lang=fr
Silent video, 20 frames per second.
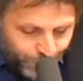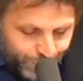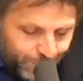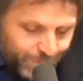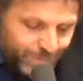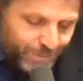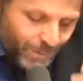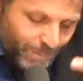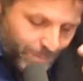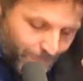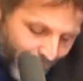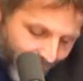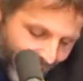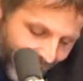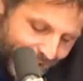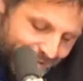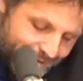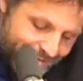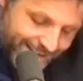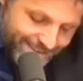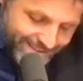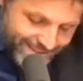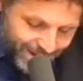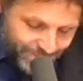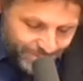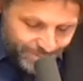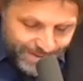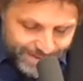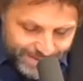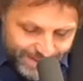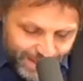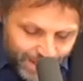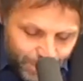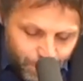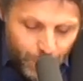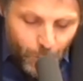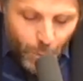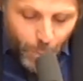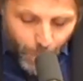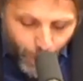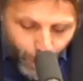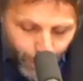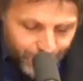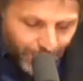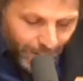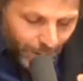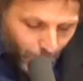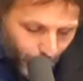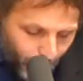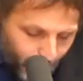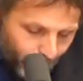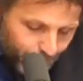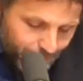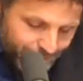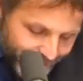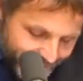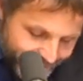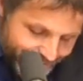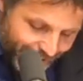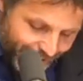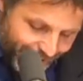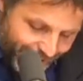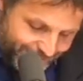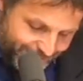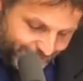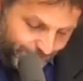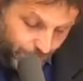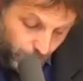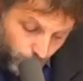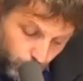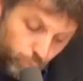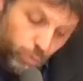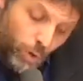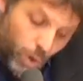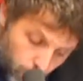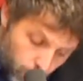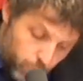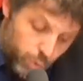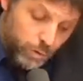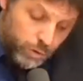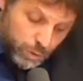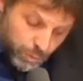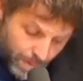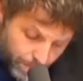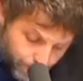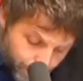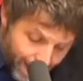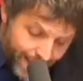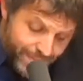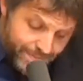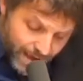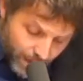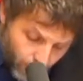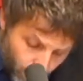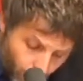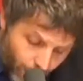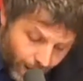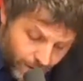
ce ne sont pas des attaques physiques, mais le portrait robot d'un traître. Non, je ne suis pas d'accord